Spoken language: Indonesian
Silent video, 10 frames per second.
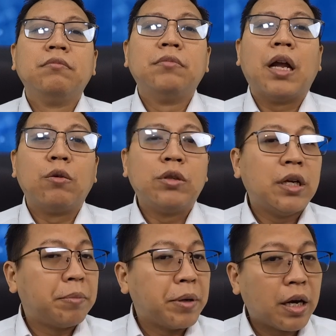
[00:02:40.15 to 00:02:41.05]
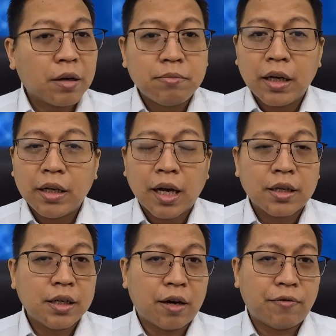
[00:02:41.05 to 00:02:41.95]
lalu tidak pernah kembali
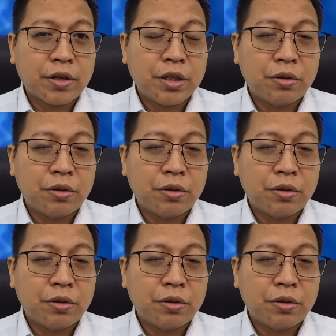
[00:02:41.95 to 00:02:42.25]
lagi nafas